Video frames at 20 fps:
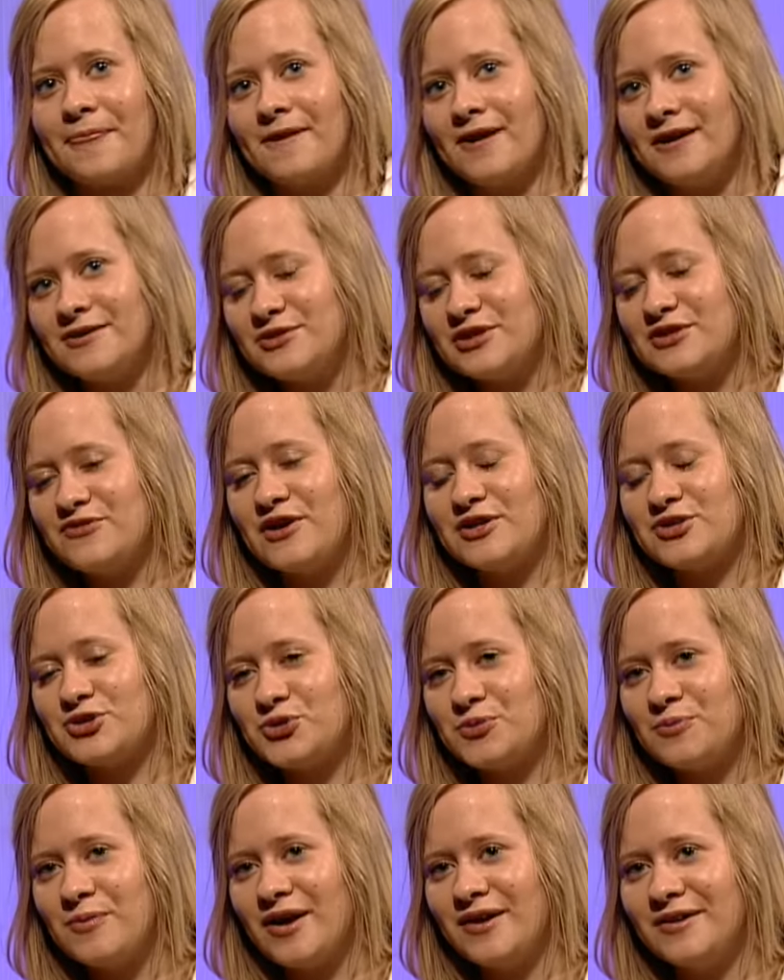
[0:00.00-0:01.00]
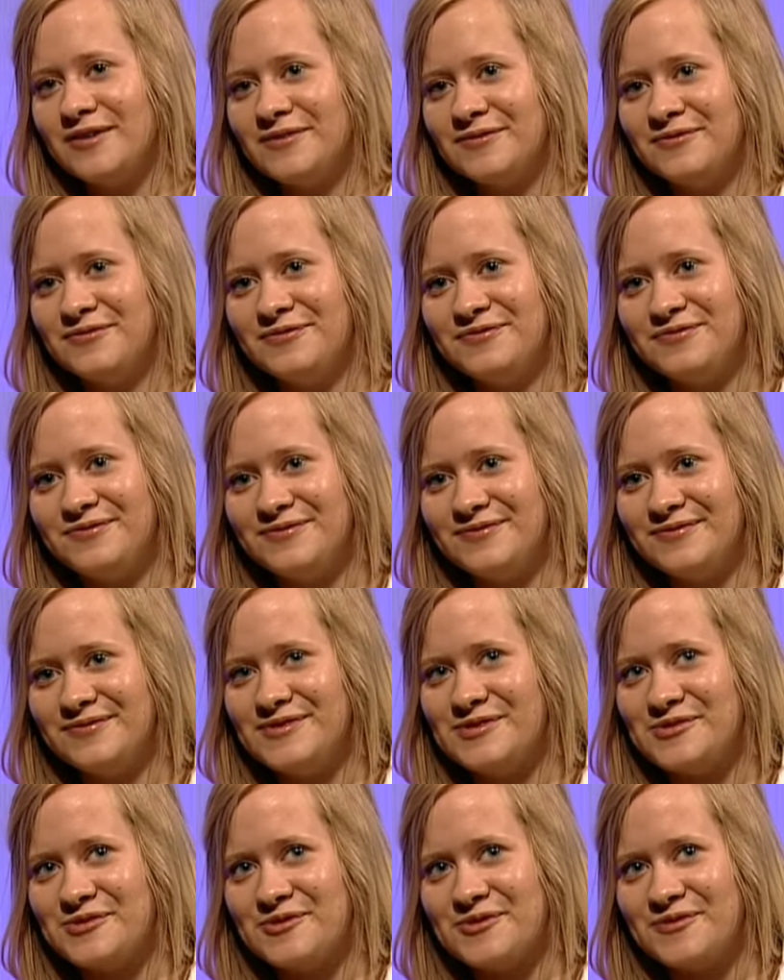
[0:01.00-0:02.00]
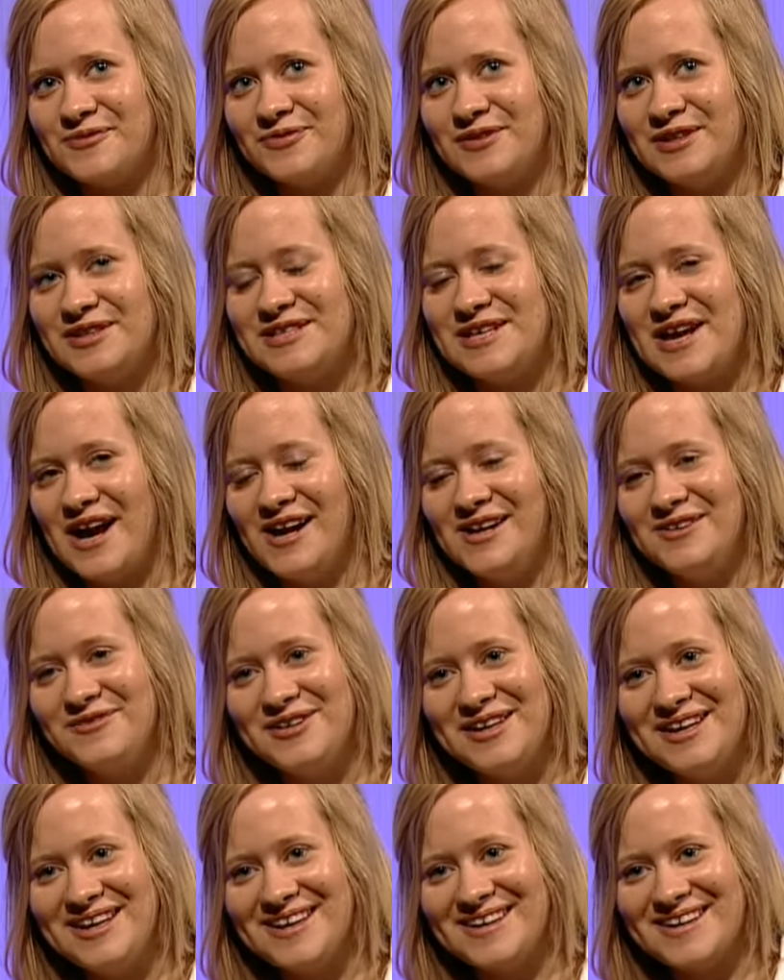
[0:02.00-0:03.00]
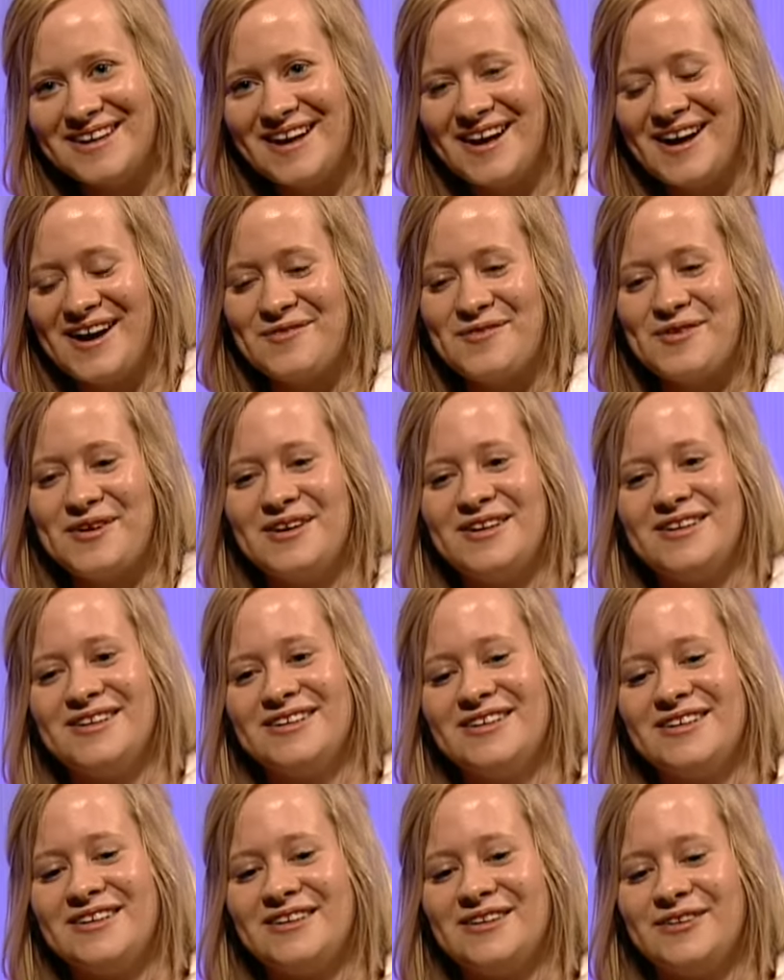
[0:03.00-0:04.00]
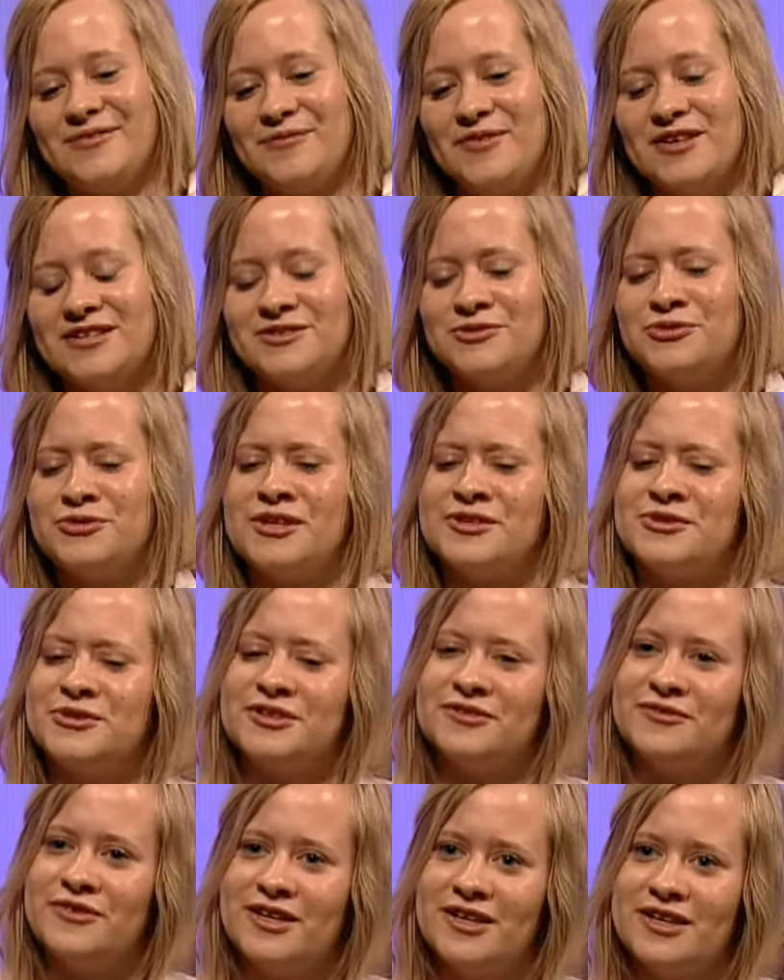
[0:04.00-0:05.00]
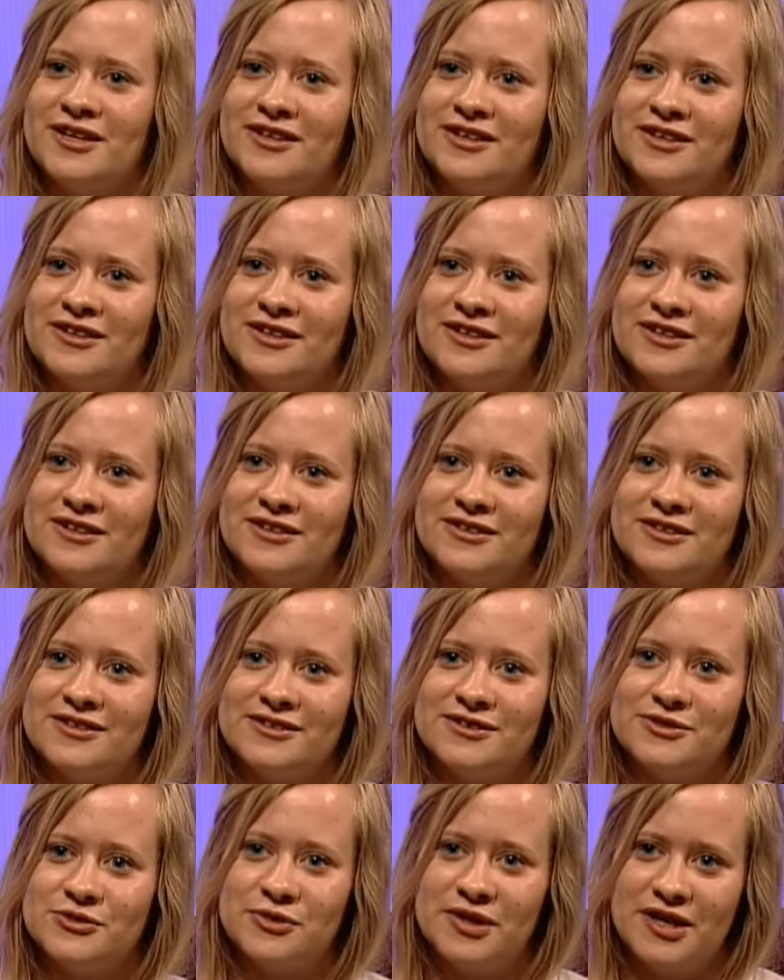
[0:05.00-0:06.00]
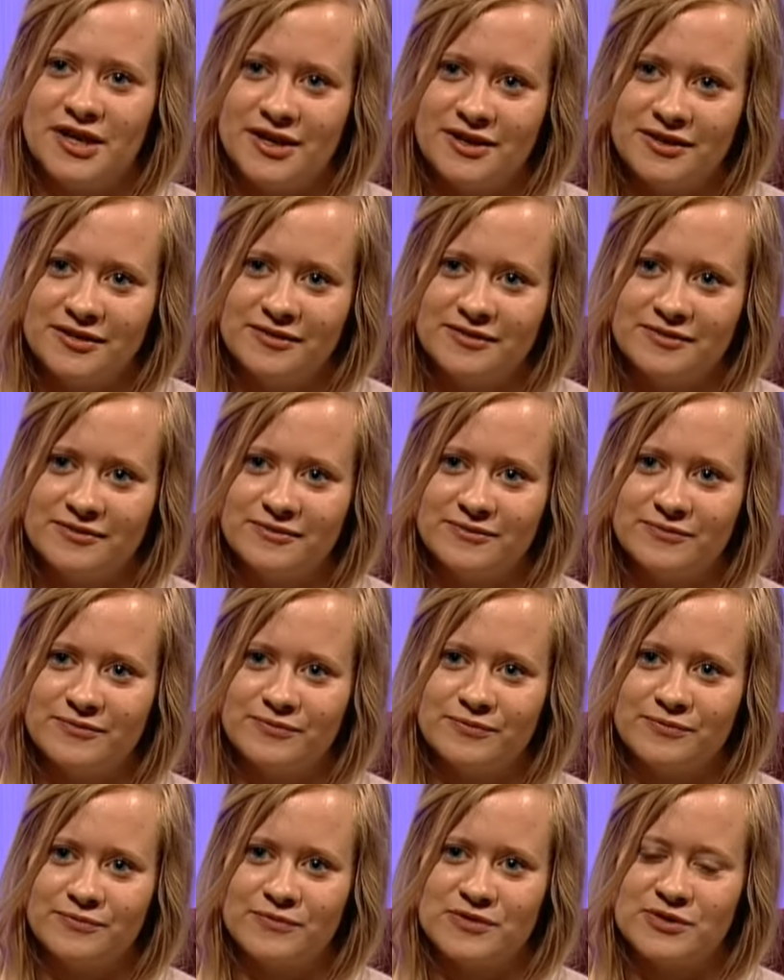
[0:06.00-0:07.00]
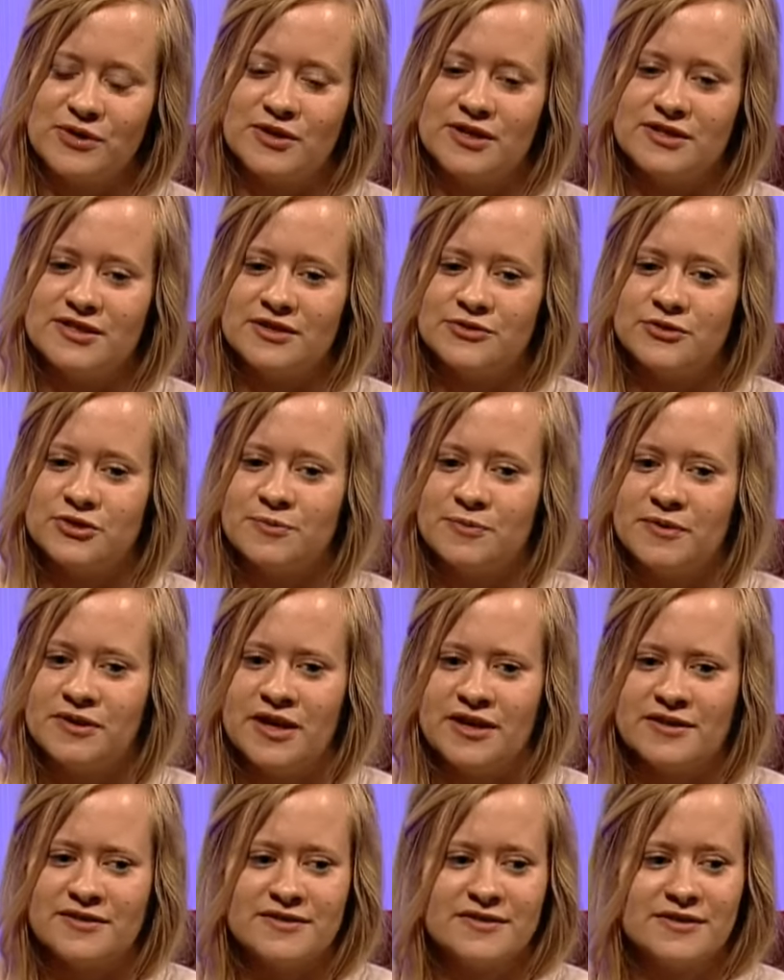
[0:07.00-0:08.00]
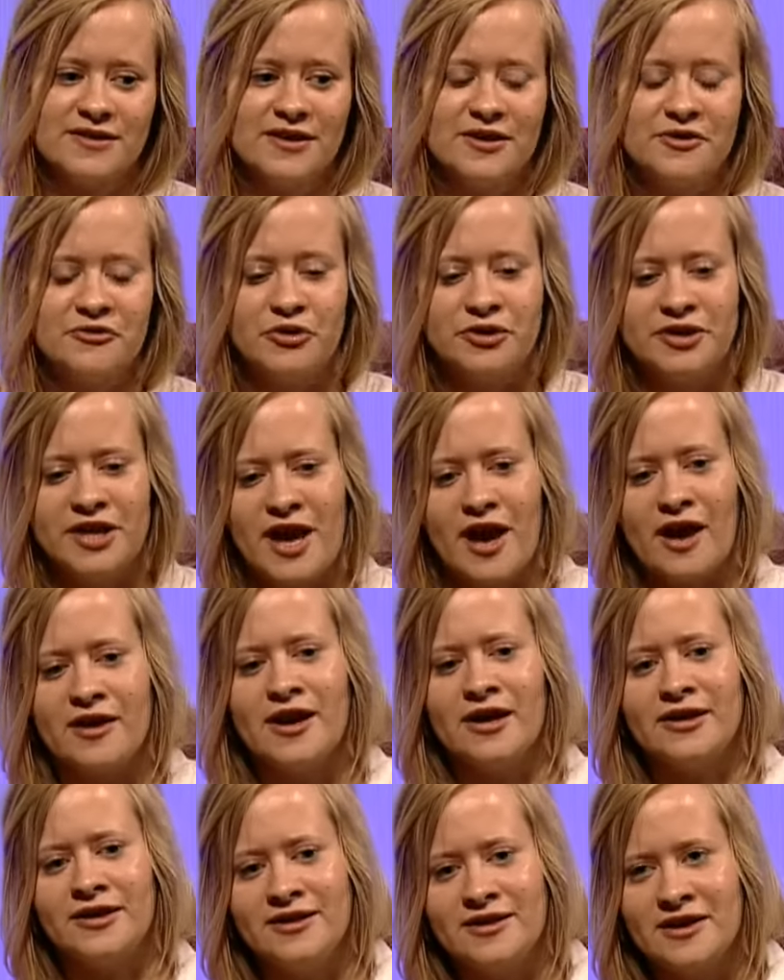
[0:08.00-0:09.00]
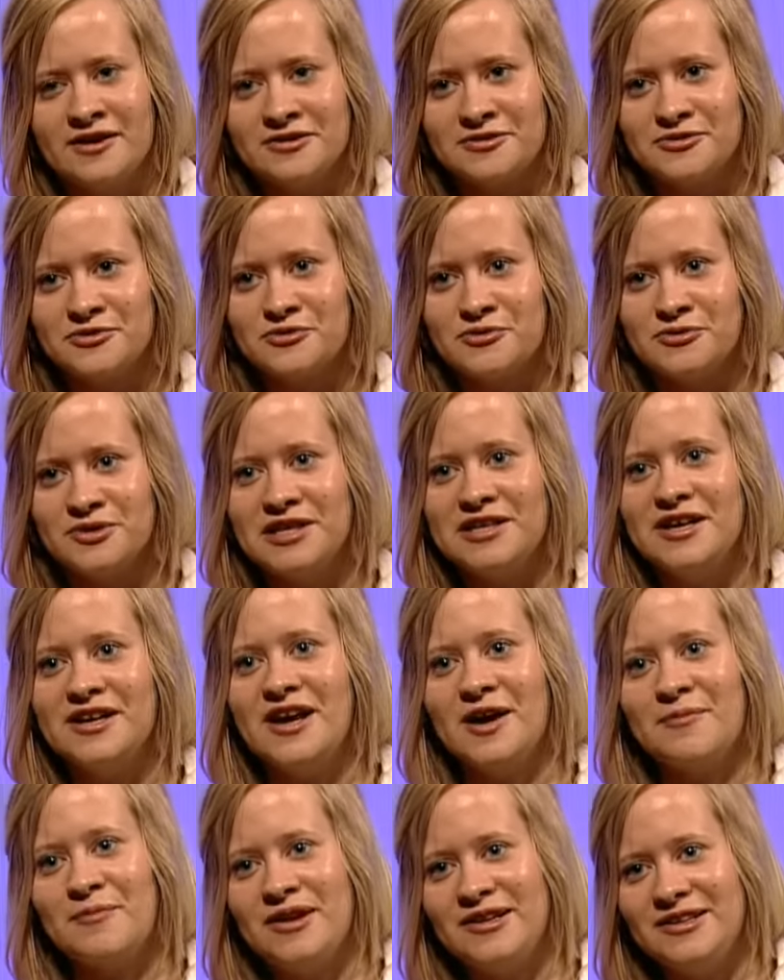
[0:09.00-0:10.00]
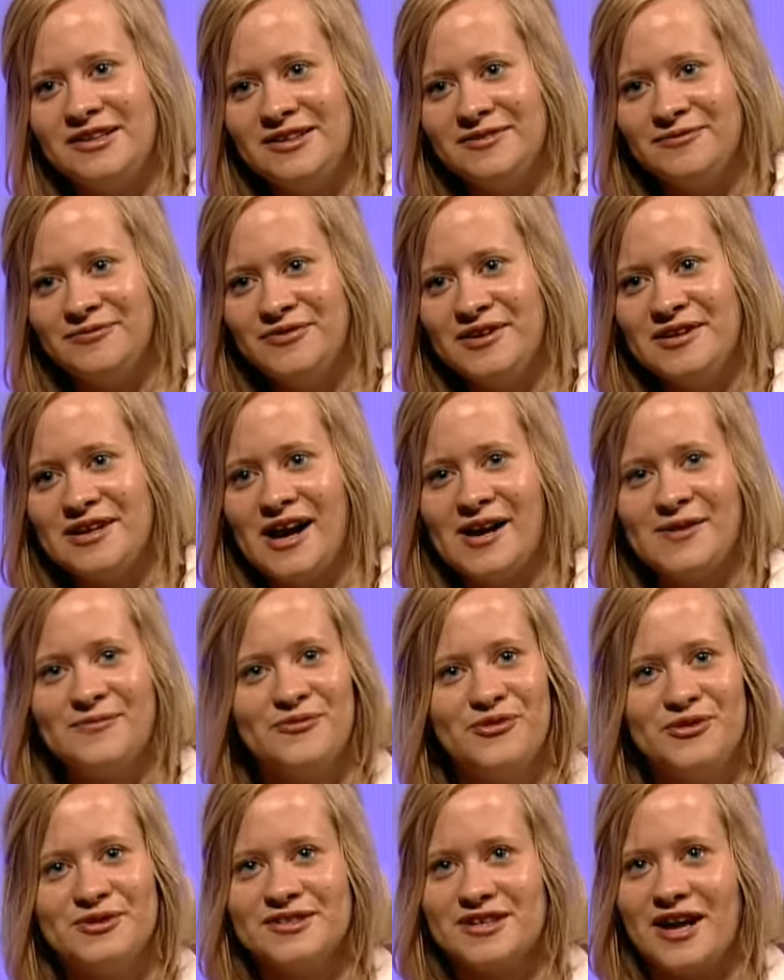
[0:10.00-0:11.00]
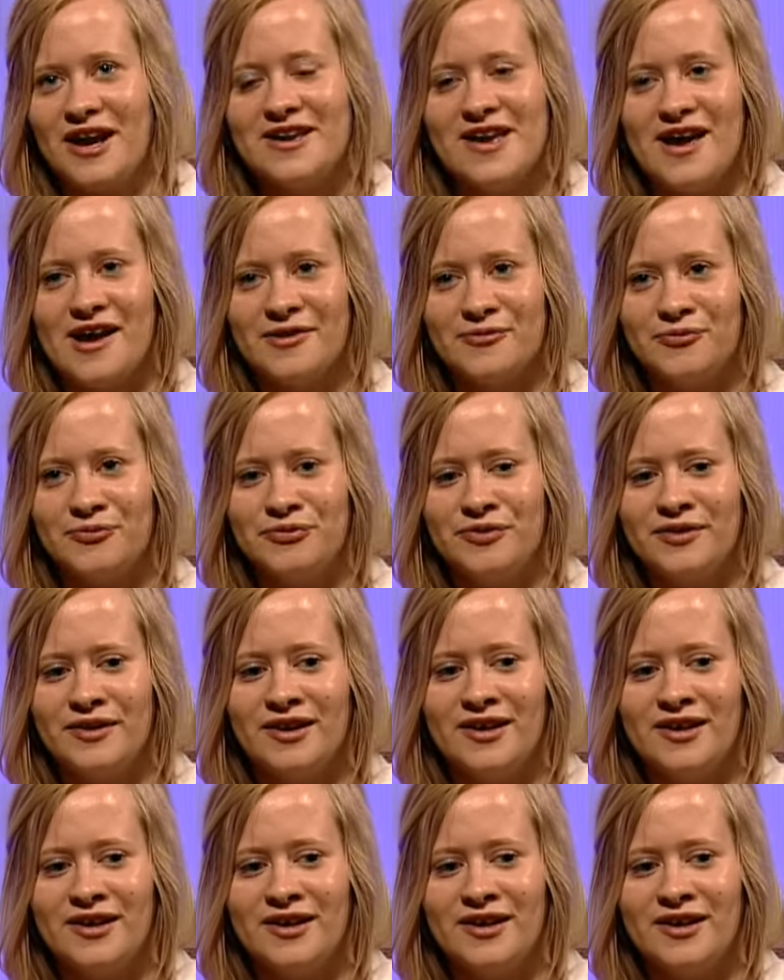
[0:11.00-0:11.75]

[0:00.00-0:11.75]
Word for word: also das wäre schon mein so Idealweg. Aber ähm, es tut natürlich weh zu gehen. Besonders, also ich bin jetzt von Gera nach Jena gezogen, Jena nach Berlin innerhalb von drei Jahren.